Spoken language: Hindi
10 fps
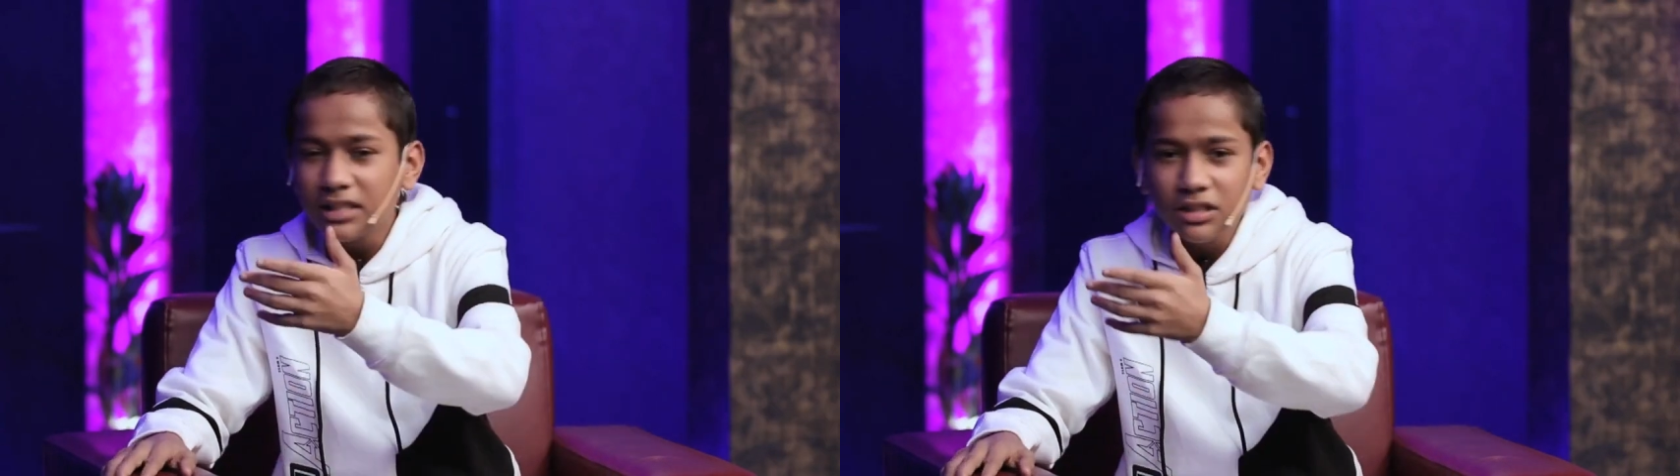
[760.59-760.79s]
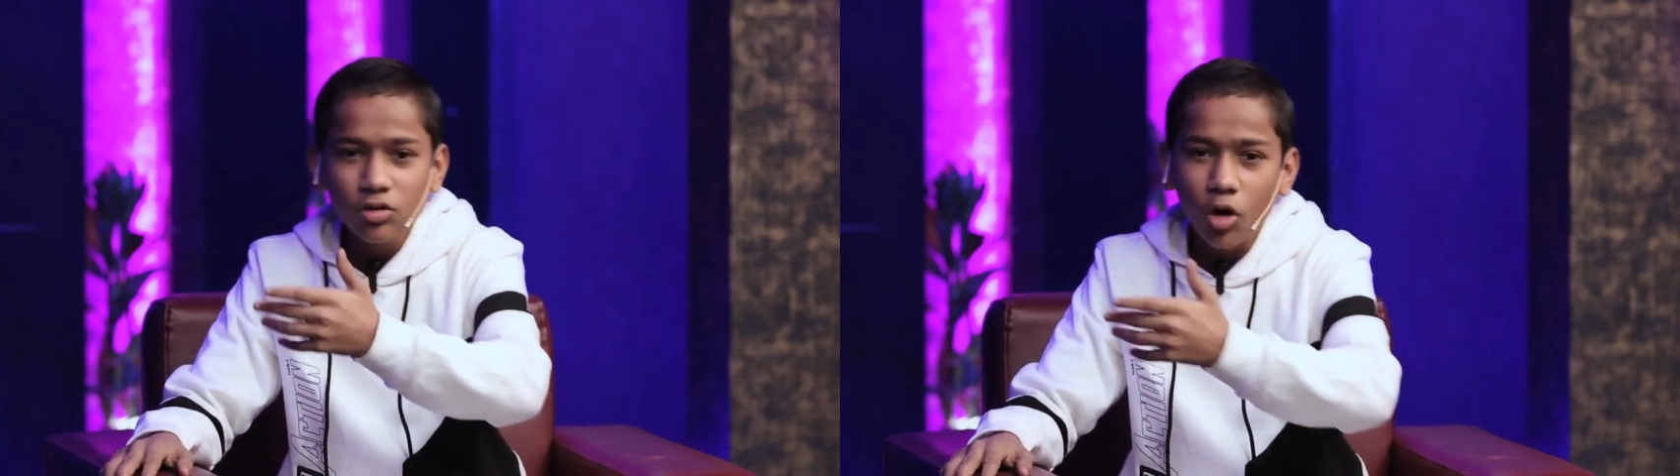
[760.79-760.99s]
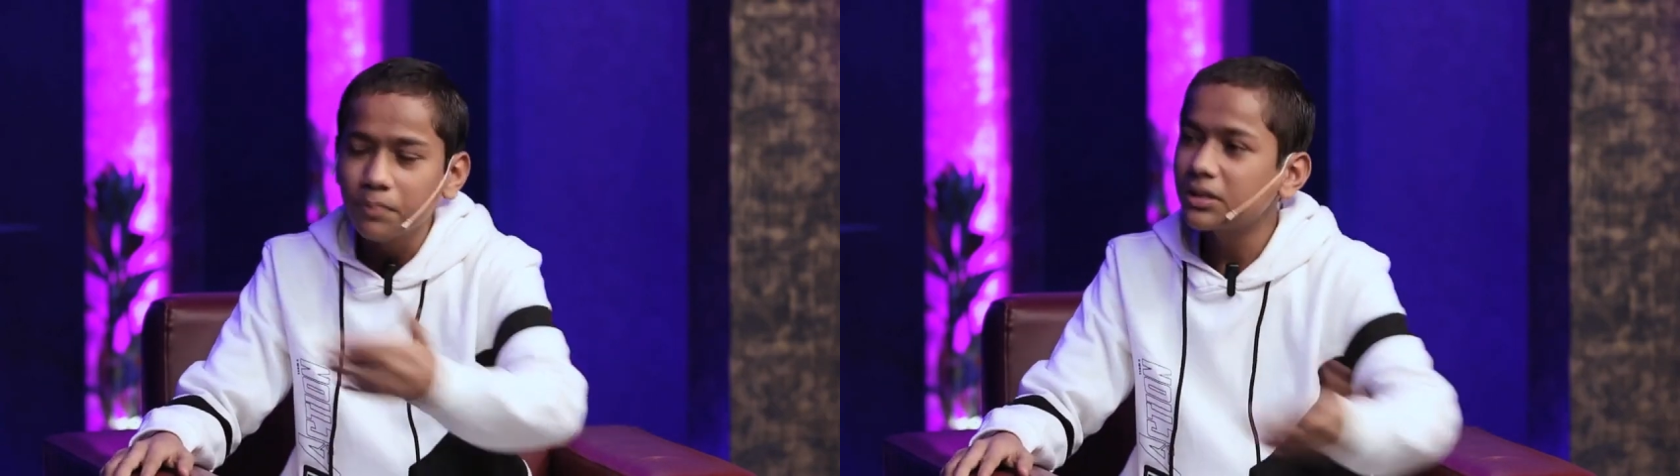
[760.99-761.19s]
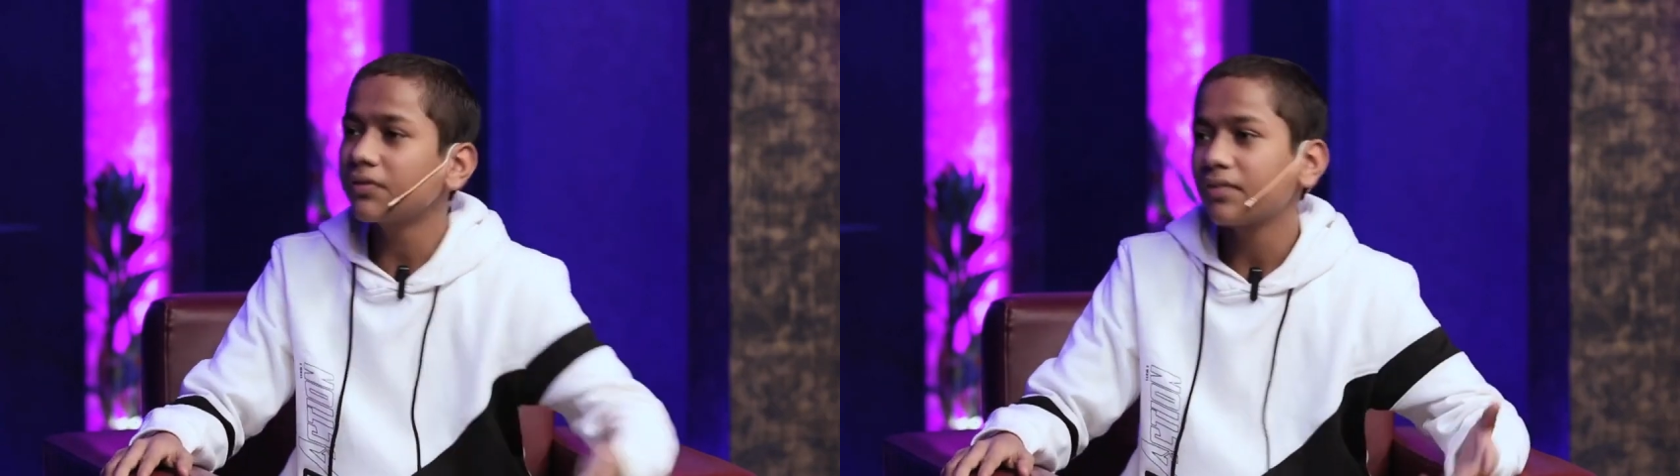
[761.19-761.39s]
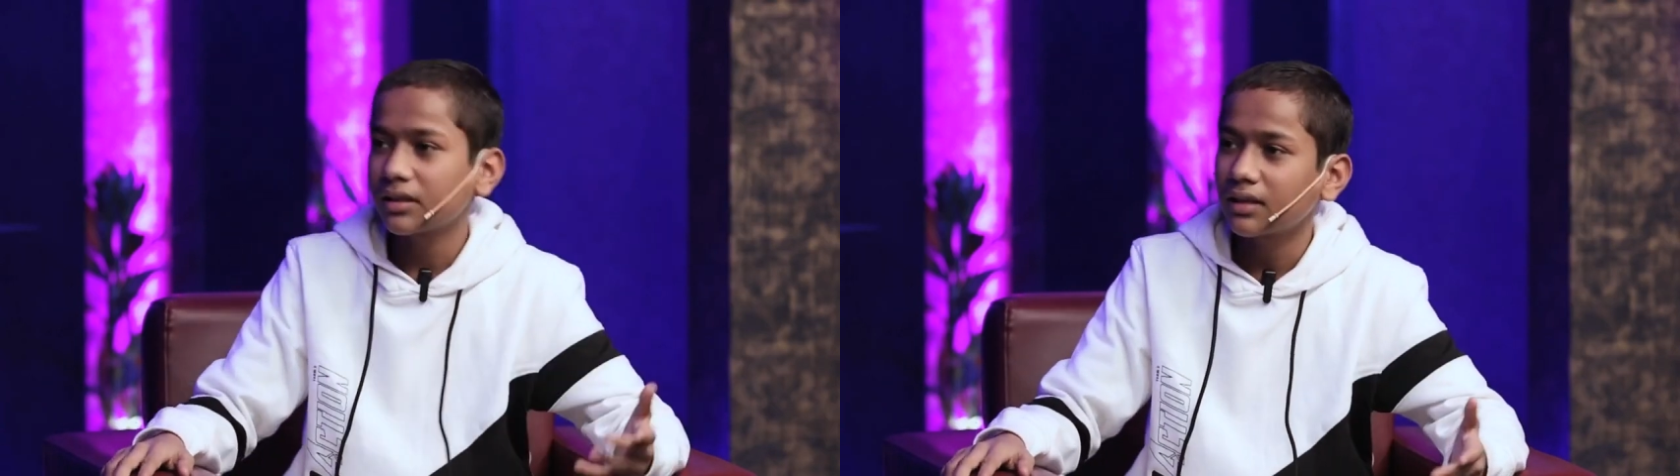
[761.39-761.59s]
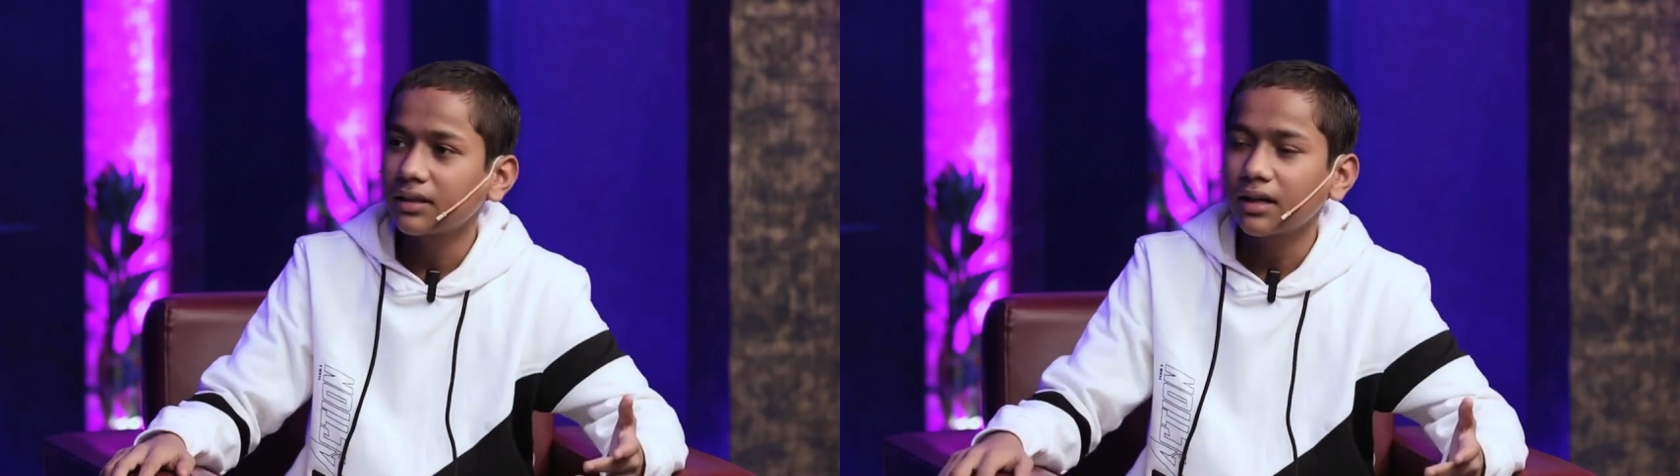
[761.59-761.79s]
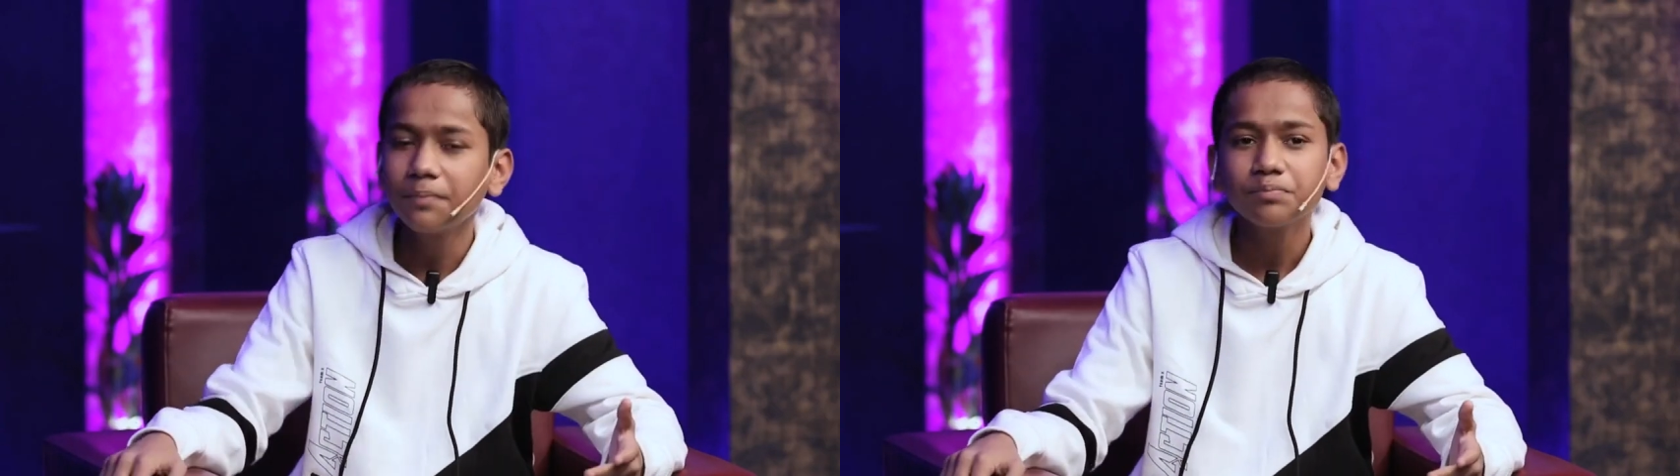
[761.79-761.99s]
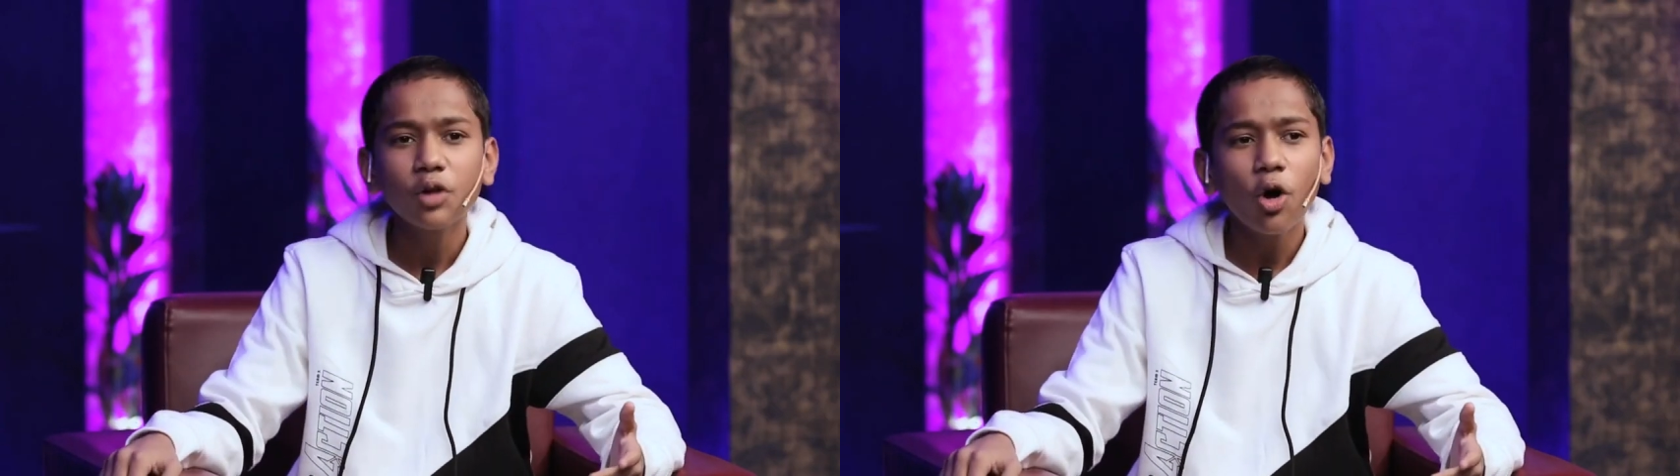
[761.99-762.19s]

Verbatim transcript: चीज़ों को ऑब्जर्व करता था